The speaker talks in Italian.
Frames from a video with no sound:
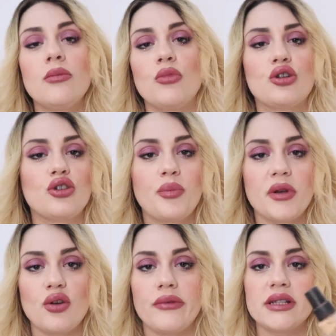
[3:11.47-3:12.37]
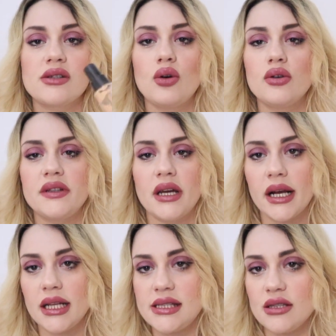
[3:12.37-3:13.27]
molto spesso fa sconti
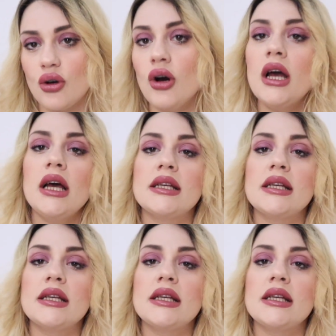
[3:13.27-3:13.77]
anche il sito